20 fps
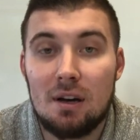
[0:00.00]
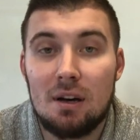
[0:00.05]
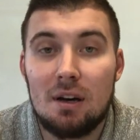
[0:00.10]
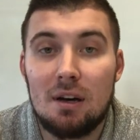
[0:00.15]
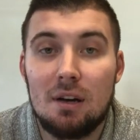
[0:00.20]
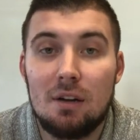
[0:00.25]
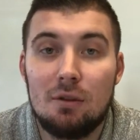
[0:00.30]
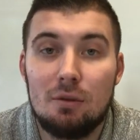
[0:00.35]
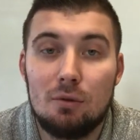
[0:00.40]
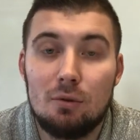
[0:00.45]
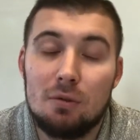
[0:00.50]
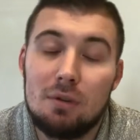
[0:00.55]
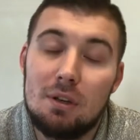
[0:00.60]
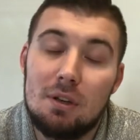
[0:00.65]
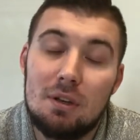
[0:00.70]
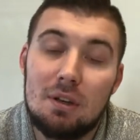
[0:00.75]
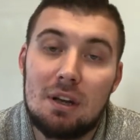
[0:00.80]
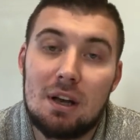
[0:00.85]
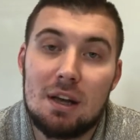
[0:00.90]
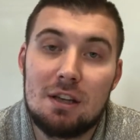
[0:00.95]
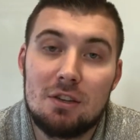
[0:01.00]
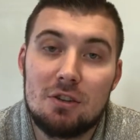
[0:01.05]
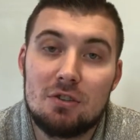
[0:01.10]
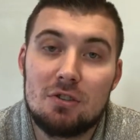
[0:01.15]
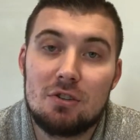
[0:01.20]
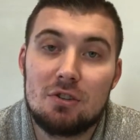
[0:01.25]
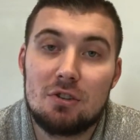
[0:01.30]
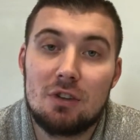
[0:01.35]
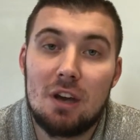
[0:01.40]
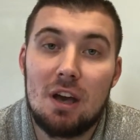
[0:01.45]
А, ну и,
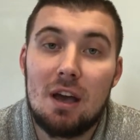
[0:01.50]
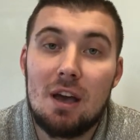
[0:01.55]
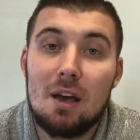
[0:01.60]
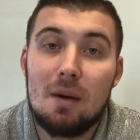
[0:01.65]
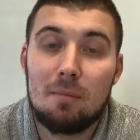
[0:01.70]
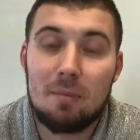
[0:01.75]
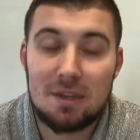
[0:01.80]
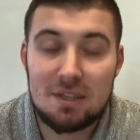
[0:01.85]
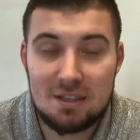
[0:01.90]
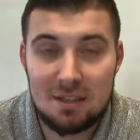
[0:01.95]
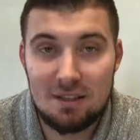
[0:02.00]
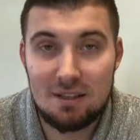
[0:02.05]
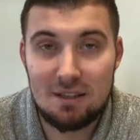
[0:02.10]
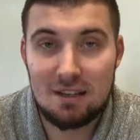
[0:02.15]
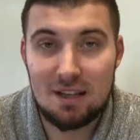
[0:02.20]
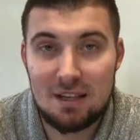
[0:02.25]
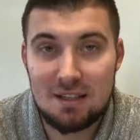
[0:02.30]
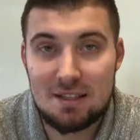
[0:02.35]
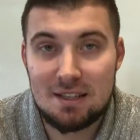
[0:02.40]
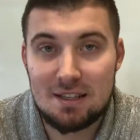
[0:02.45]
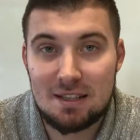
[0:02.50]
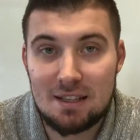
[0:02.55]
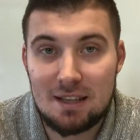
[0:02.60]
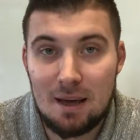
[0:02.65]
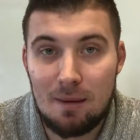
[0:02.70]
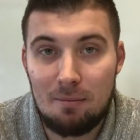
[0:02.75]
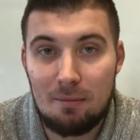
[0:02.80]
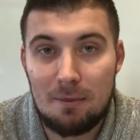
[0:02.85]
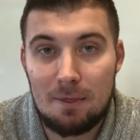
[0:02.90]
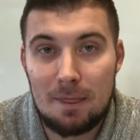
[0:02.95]
конечно же, присоединяйтесь к
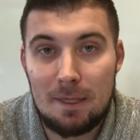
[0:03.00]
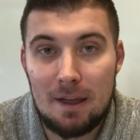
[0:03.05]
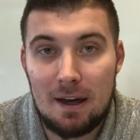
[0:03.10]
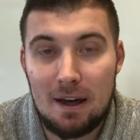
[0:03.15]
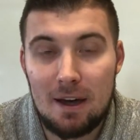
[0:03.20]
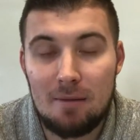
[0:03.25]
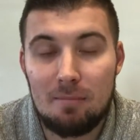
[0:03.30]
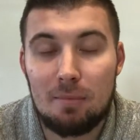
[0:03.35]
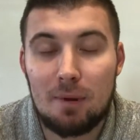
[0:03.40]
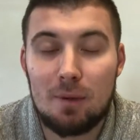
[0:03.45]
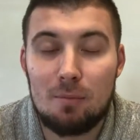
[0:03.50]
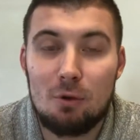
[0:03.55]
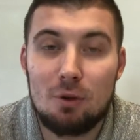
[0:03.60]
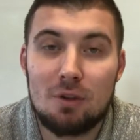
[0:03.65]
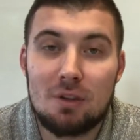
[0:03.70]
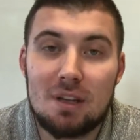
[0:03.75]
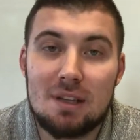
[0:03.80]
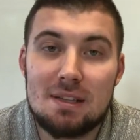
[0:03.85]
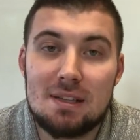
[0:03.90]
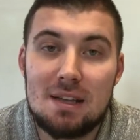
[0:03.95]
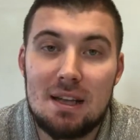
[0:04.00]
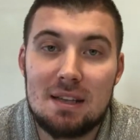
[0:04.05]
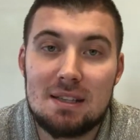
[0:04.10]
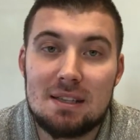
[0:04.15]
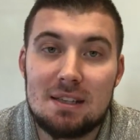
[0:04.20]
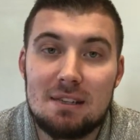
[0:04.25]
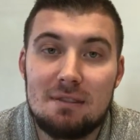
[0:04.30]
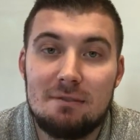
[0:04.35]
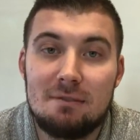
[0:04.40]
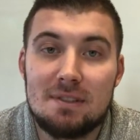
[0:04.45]
нам на прямой
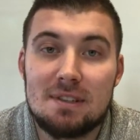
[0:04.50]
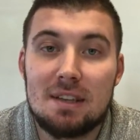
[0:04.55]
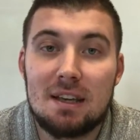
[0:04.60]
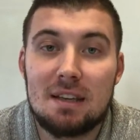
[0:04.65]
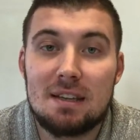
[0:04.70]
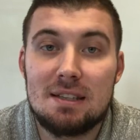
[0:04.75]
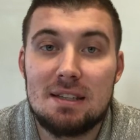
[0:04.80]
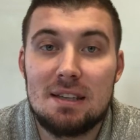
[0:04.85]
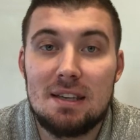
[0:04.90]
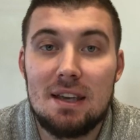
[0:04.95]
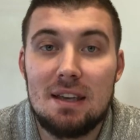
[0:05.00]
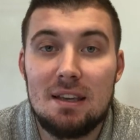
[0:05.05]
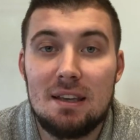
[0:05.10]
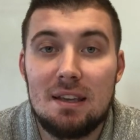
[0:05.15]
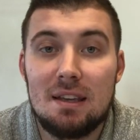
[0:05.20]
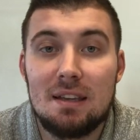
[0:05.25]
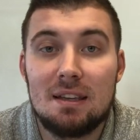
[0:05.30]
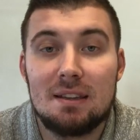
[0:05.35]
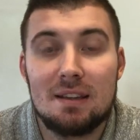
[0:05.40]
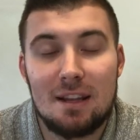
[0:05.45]
трансляции в воскресенье.